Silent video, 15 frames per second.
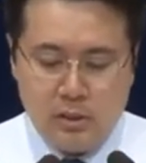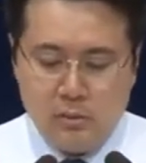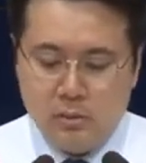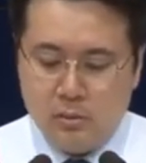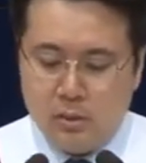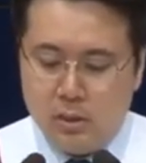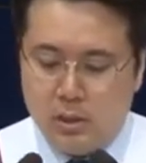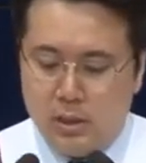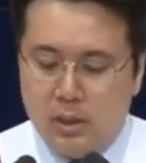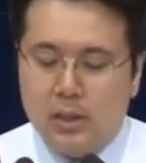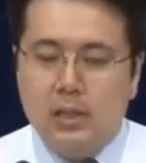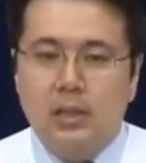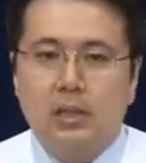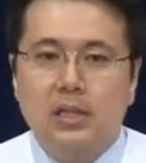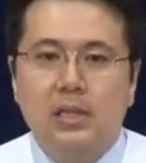内容に
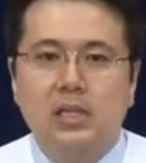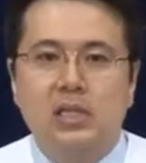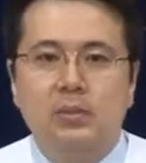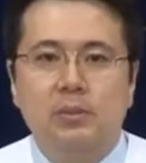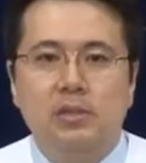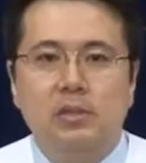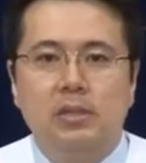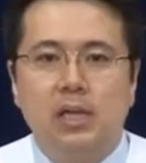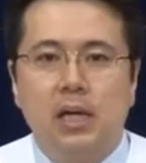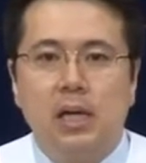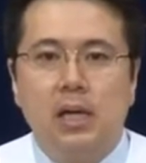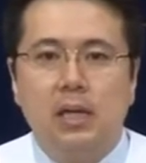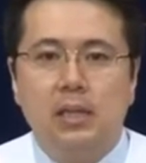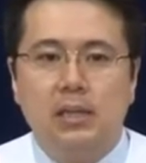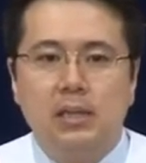ついて記録しています。